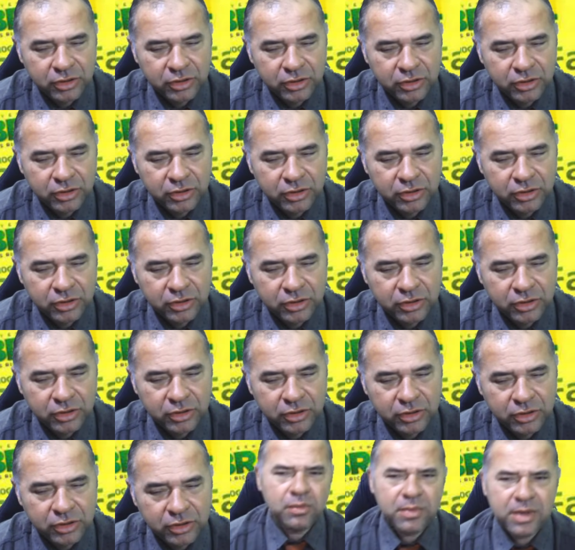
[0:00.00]
desse.
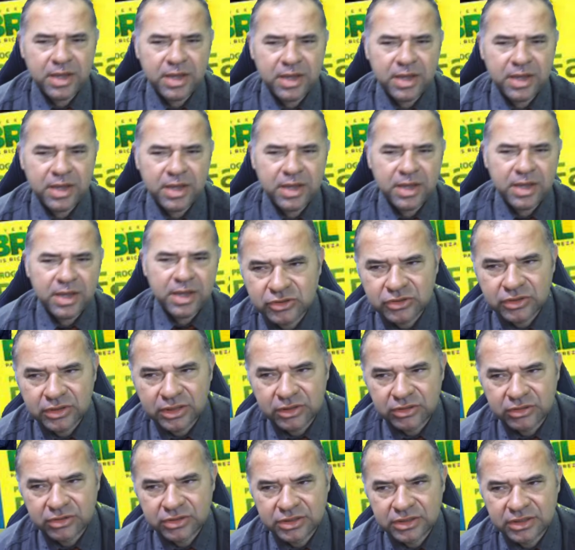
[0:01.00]
Como é que acontece um
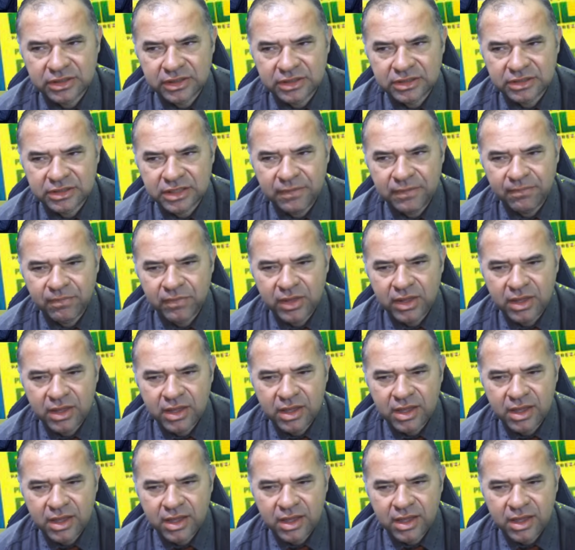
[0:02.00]
negócio desse, hein?
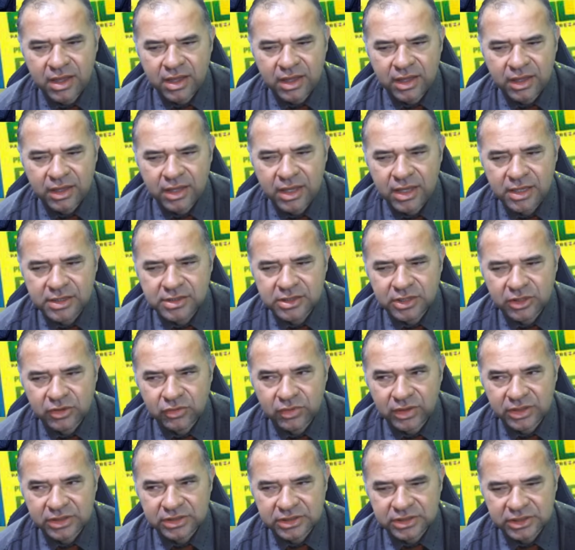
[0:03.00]
Que
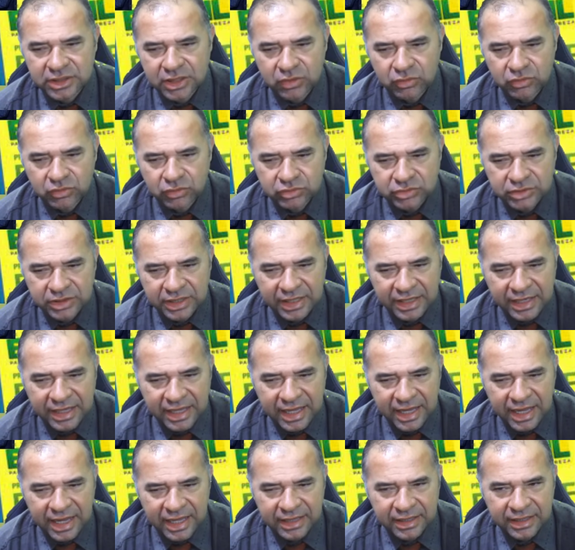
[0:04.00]
situação
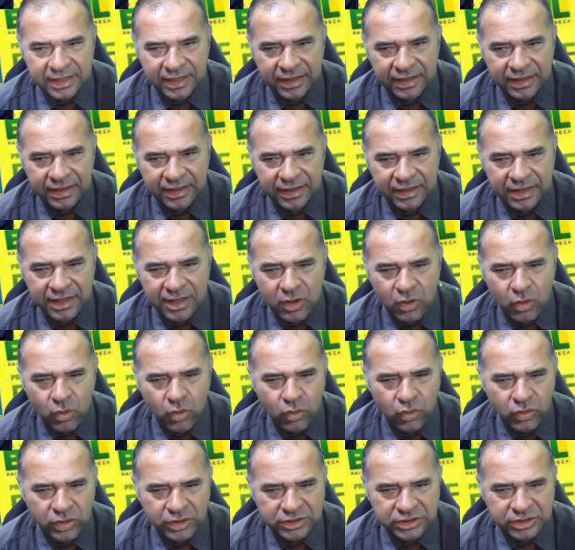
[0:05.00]
delicada, né? Que
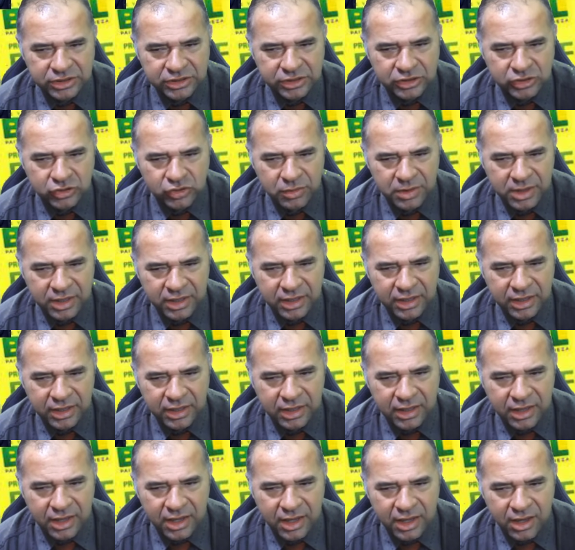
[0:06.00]
coisa, gente. Como é
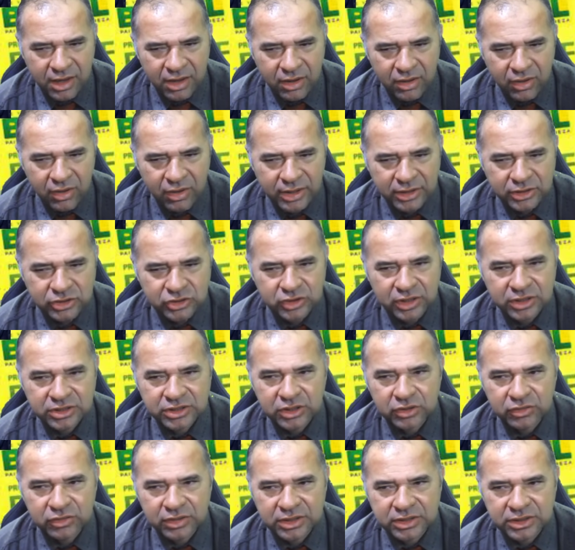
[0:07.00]
que. Olha só a
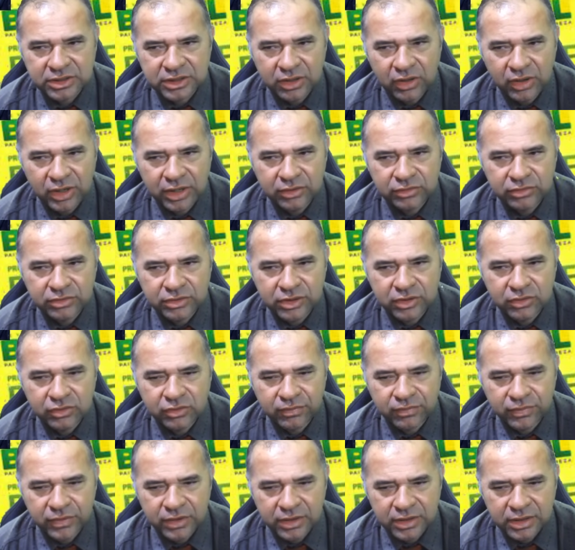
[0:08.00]
situação. Olha no
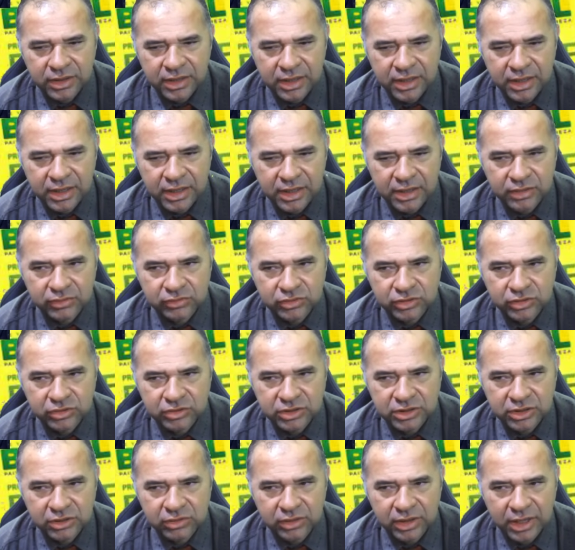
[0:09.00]
teu, é, no teu
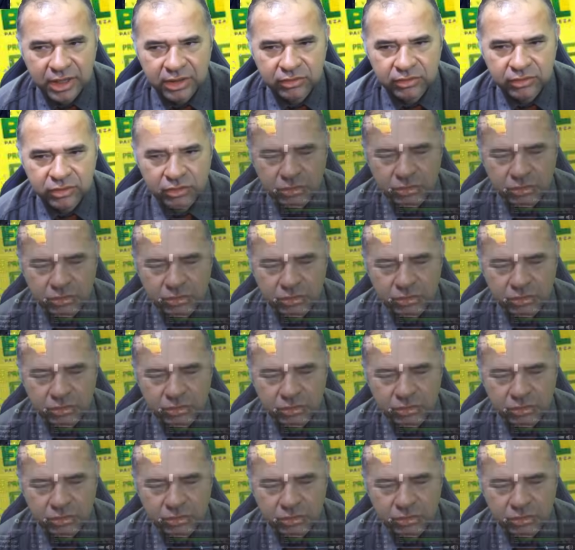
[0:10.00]
celular, no teu